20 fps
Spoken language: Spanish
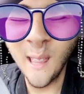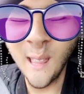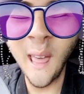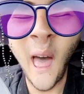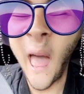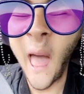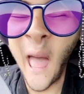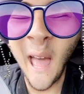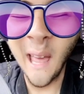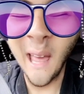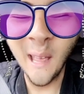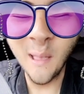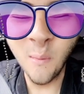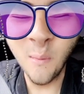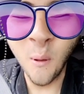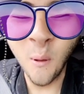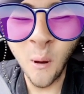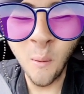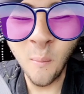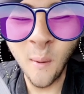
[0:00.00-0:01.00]
Ah, es
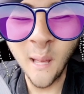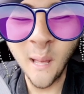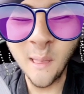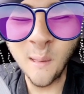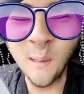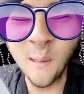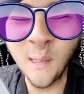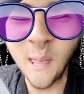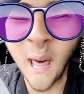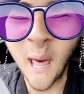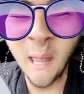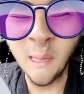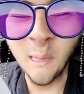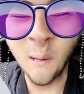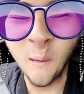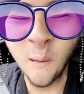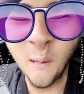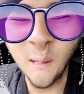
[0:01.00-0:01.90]
broma, es un santo.